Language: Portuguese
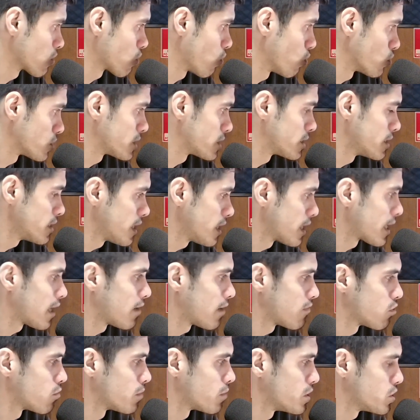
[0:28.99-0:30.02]

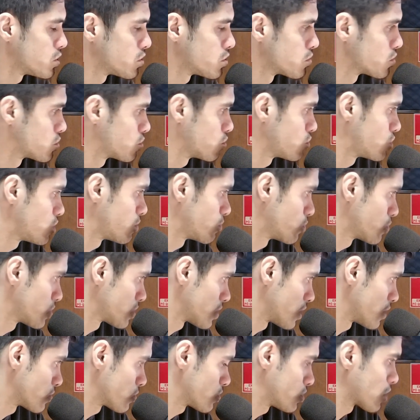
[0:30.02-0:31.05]
consideravelmente nos últimos
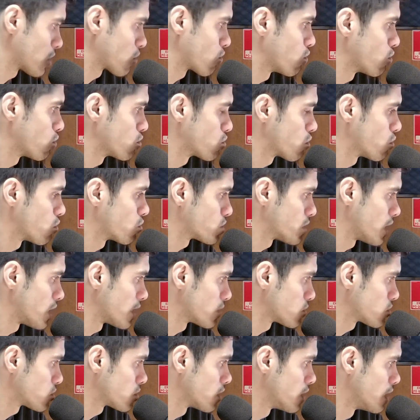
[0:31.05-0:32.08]
anos, de acordo com os dados